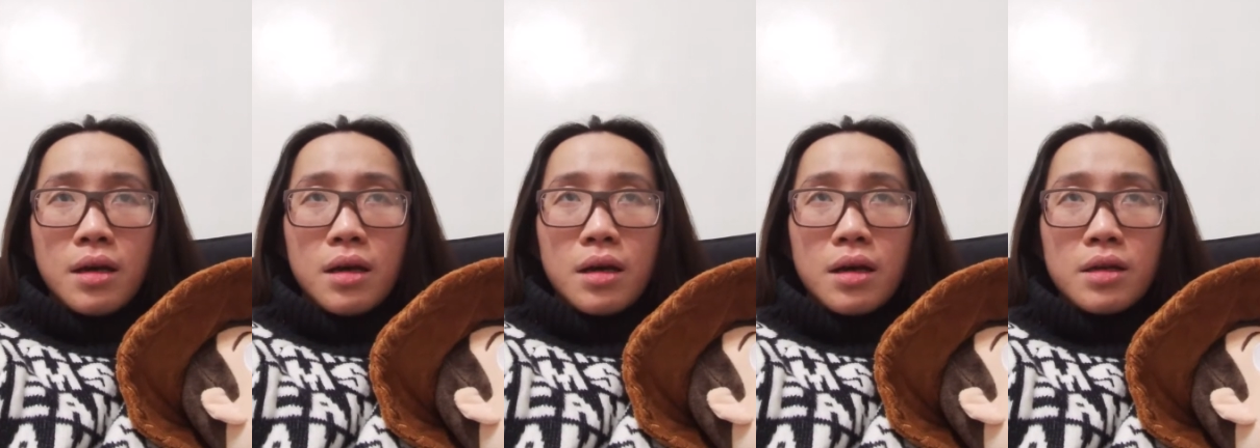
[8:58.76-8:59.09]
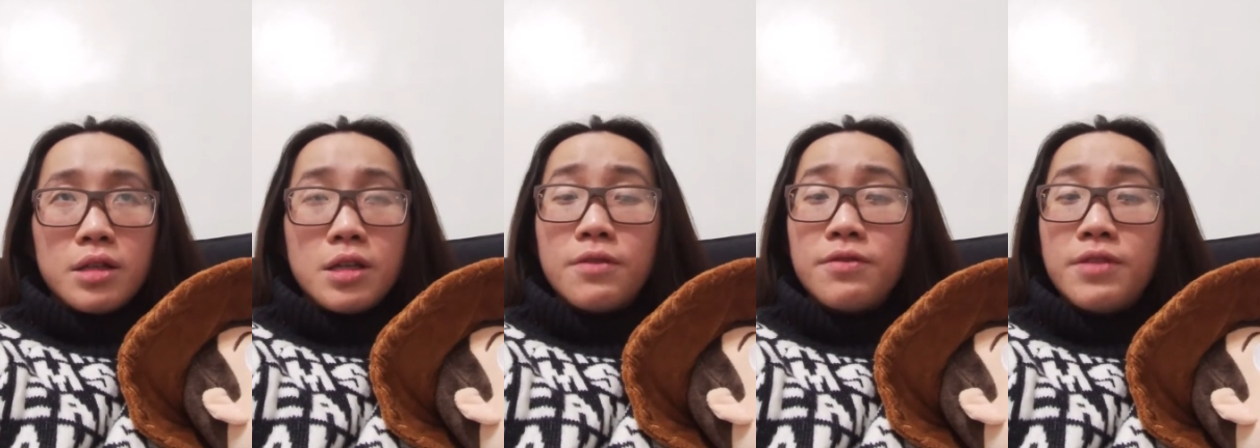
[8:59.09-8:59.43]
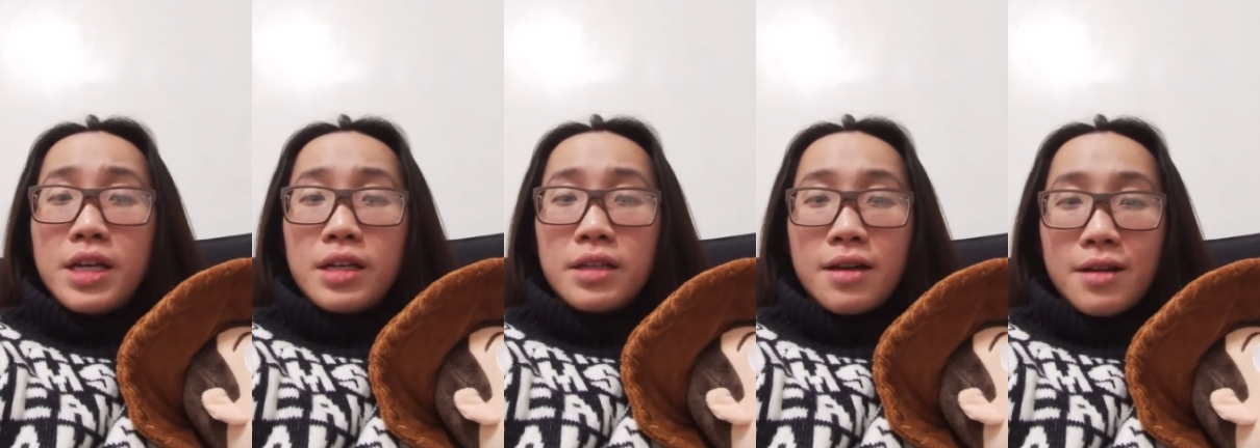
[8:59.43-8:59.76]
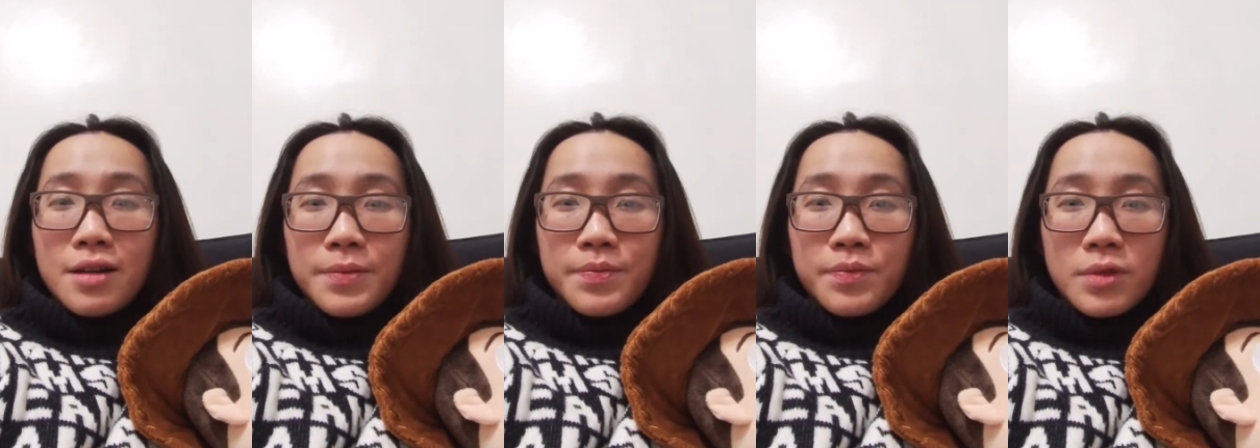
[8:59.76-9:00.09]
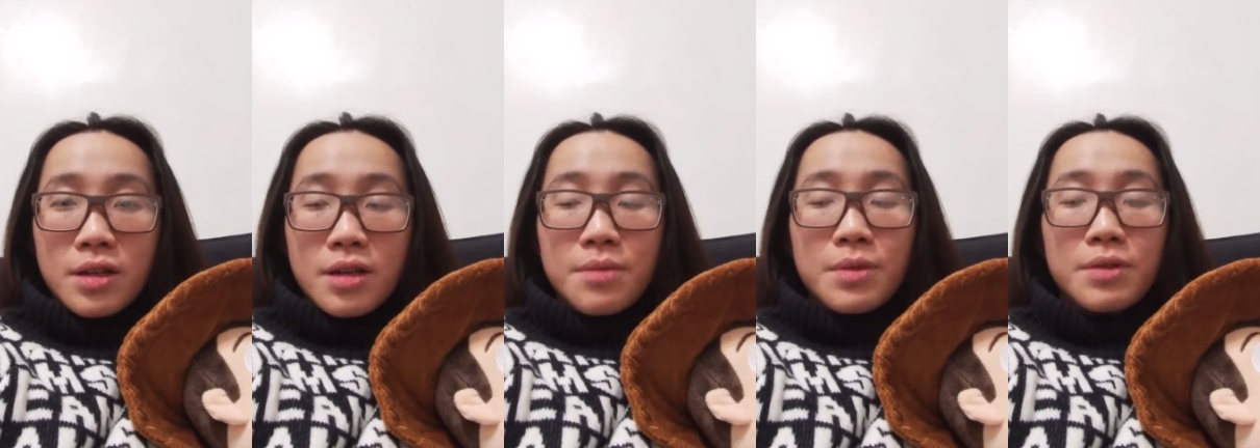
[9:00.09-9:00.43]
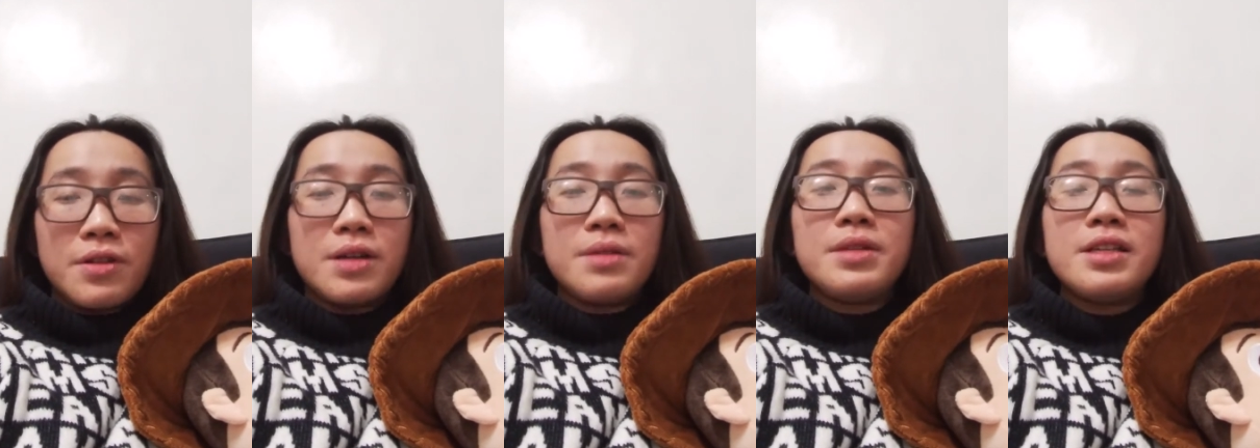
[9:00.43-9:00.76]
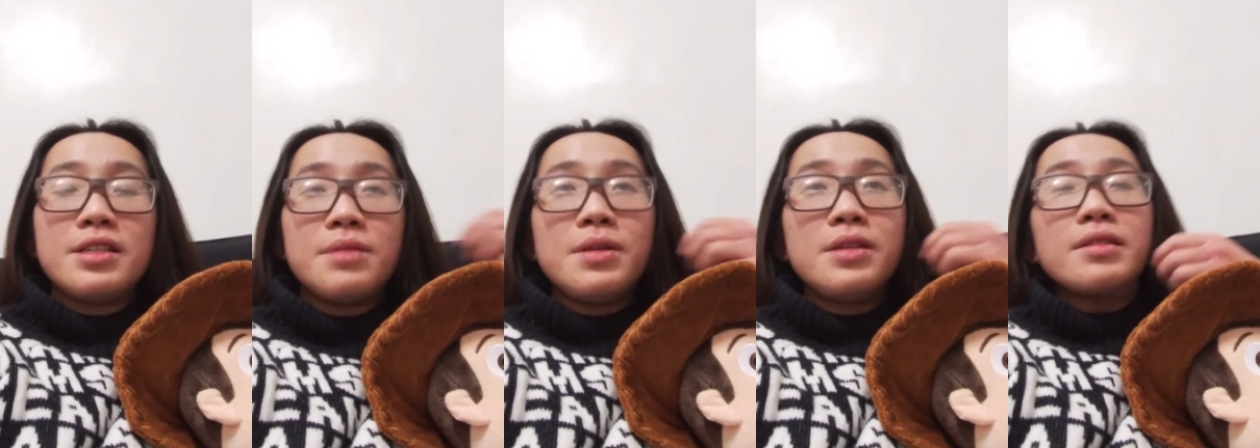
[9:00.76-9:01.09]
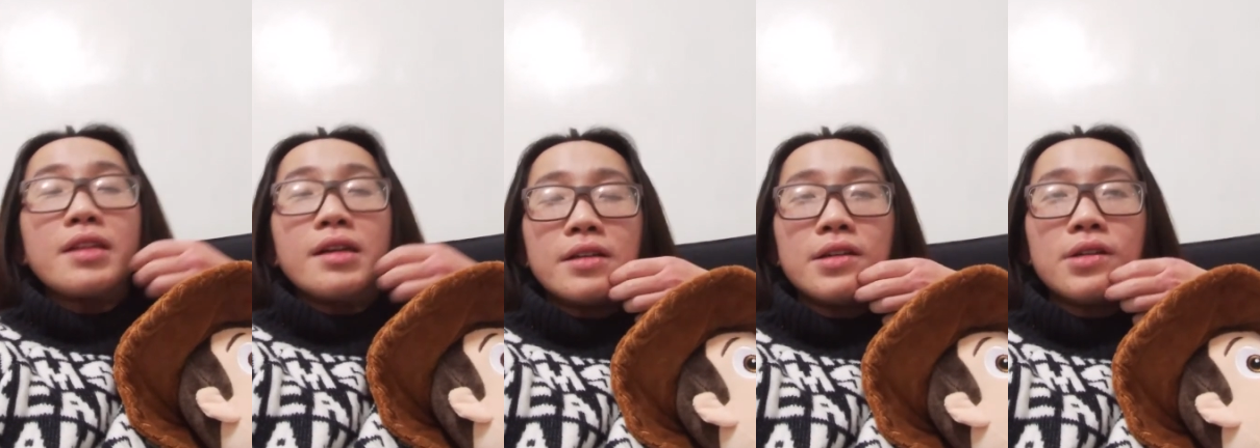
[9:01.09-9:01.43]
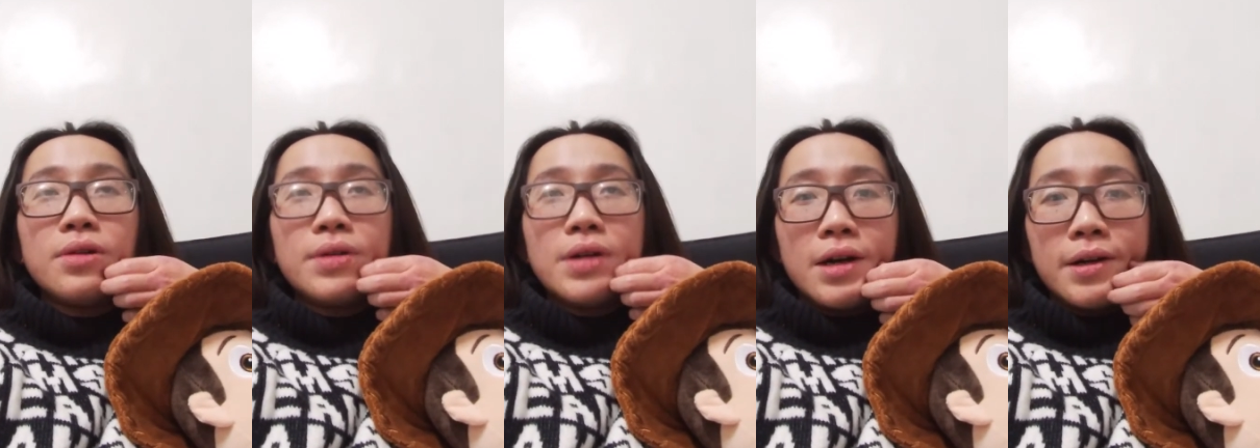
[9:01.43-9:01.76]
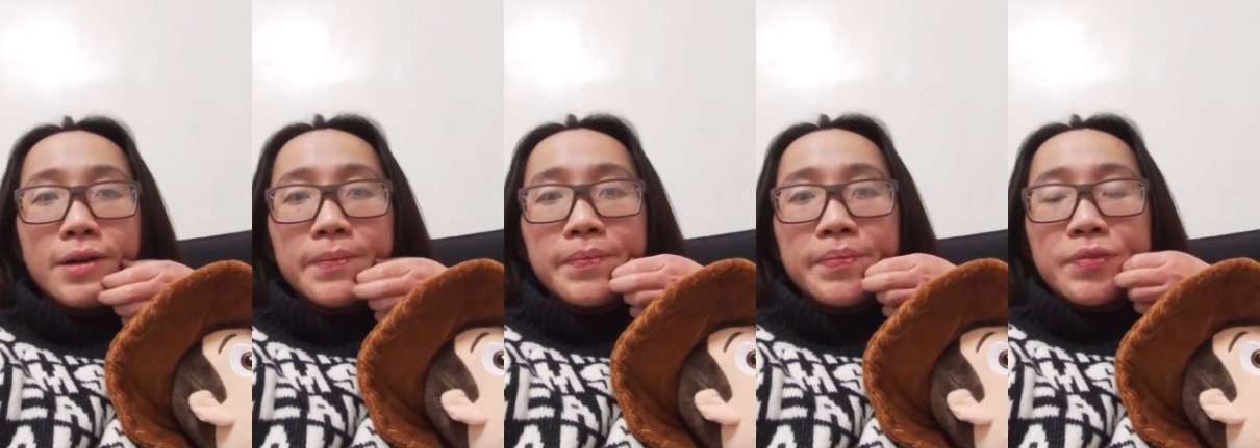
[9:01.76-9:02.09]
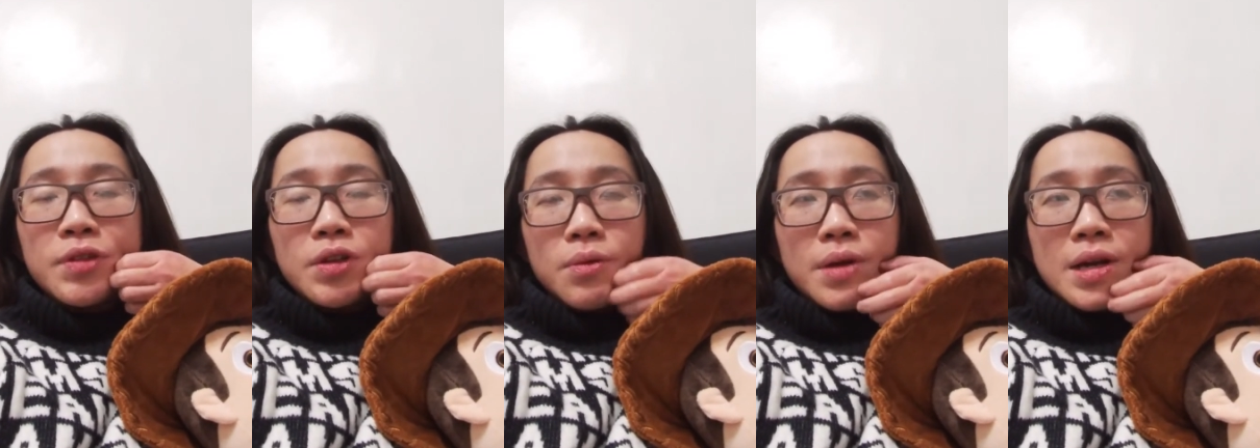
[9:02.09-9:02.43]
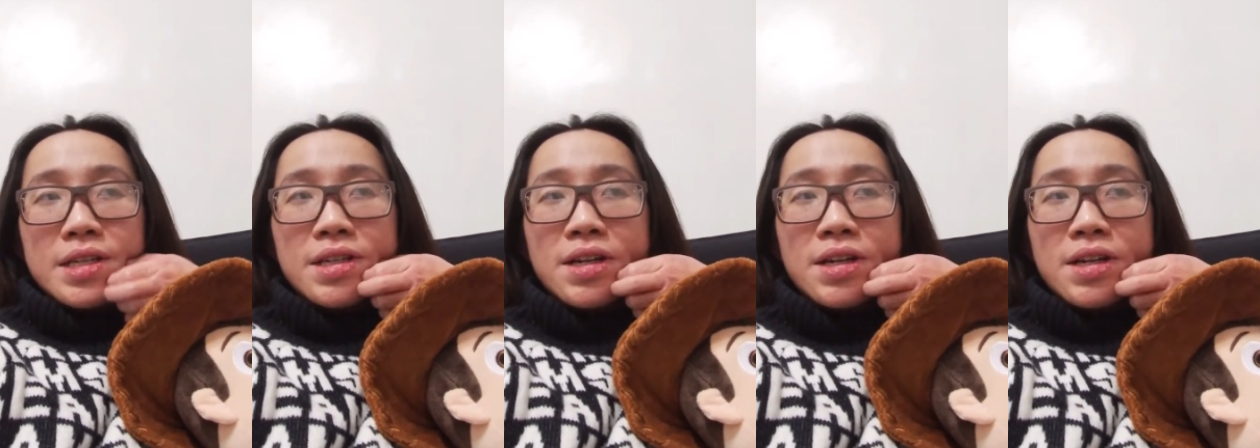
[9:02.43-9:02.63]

uh, nhân viên thôi cho nên mình phải đi xe buýt từ cái khu đó quay